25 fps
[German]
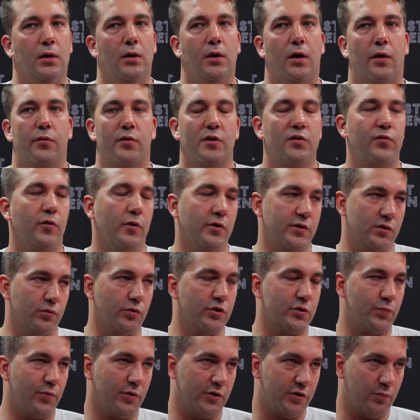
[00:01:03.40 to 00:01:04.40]
Also ich wollte es
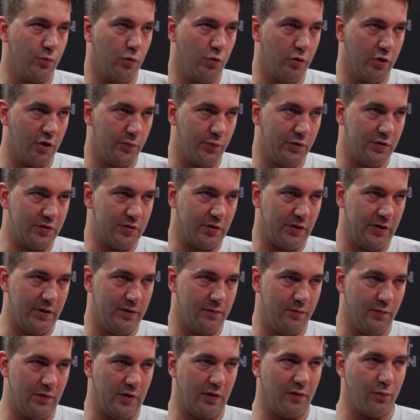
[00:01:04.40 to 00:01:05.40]
ursprünglich im Ruhrgebiet
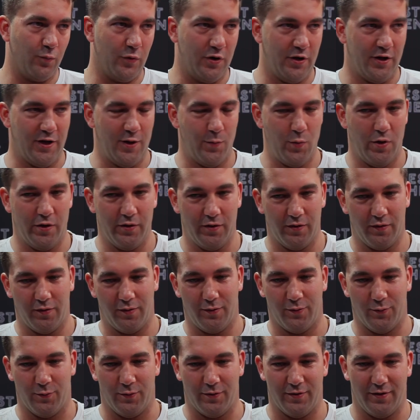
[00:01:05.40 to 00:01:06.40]
drehen, weil das meine Heimat ist
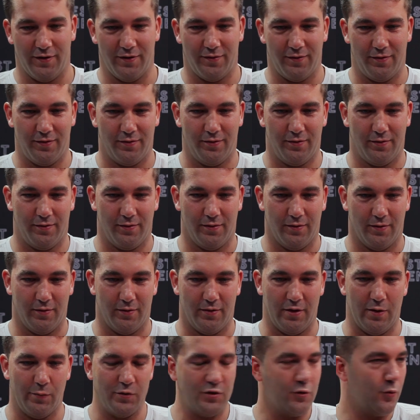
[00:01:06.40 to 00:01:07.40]
und das, äh,
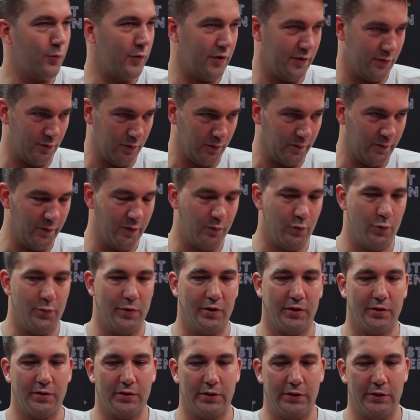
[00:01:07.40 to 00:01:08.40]
da habe ich auch meine Doc-Filme mal
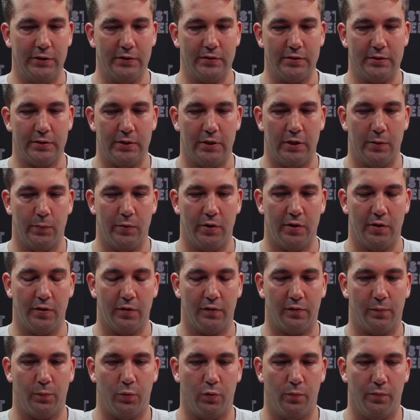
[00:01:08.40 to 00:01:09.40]
gedreht. Aber
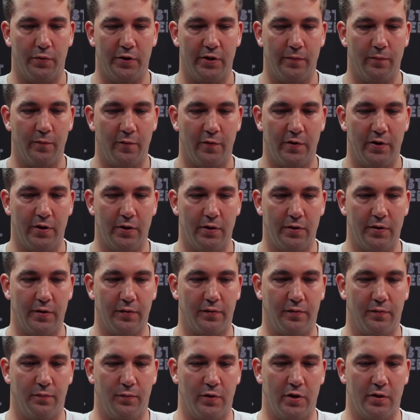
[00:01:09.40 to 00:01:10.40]
das Problem war,
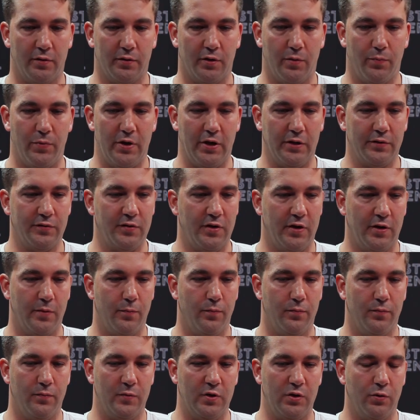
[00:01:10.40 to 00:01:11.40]
dass wir dann gemerkt
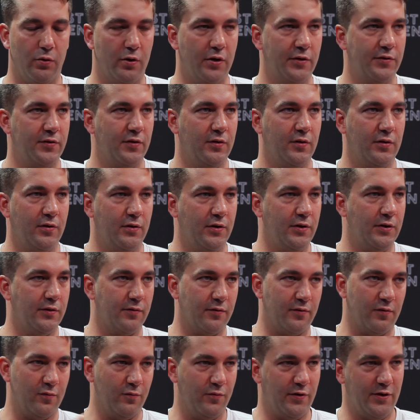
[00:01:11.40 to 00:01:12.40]
haben, die Orte liegen
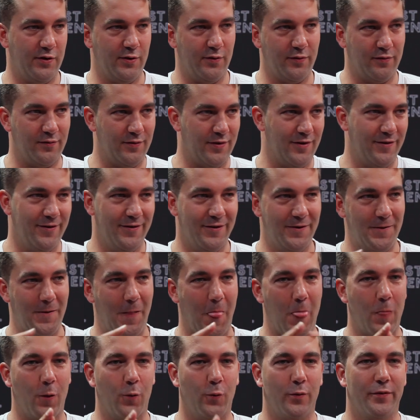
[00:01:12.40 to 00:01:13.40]
zu weit auseinander
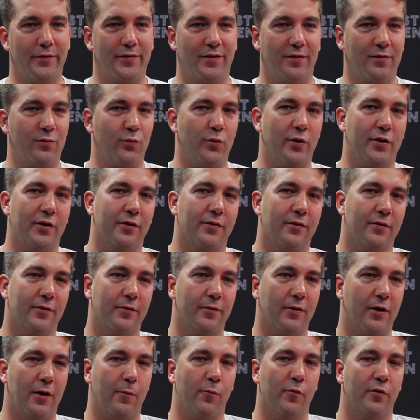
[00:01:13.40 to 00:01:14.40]
und
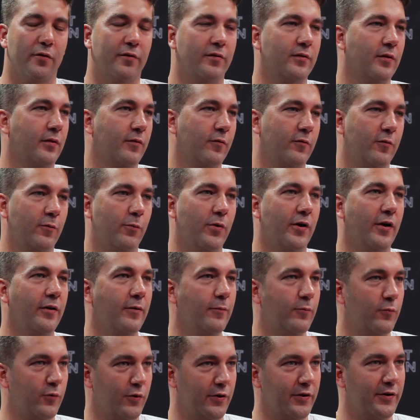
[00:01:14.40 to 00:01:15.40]
deswegen haben wir uns dann für
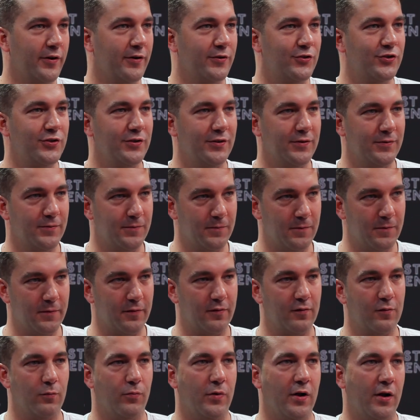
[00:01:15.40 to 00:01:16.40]
Brandenburg entschieden,
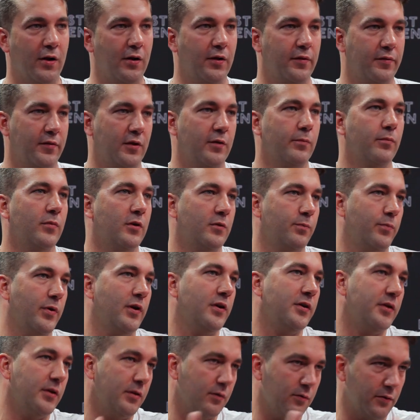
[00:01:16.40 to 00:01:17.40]
zumal das eben mit
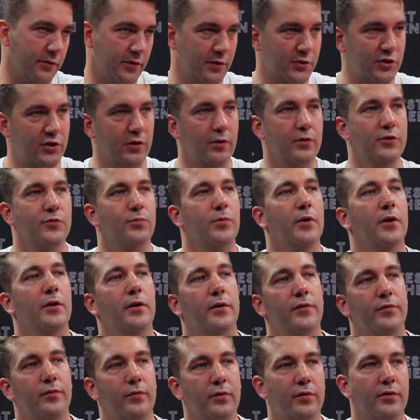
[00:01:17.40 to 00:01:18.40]
Berlin und den Schauspielern
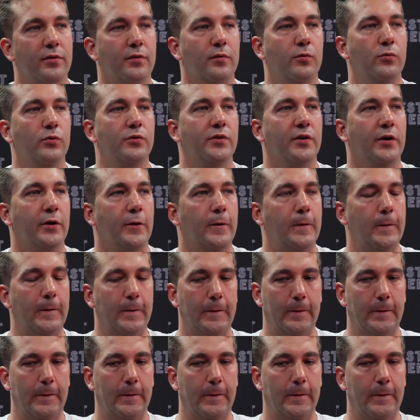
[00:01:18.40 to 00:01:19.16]
natürlich ein guter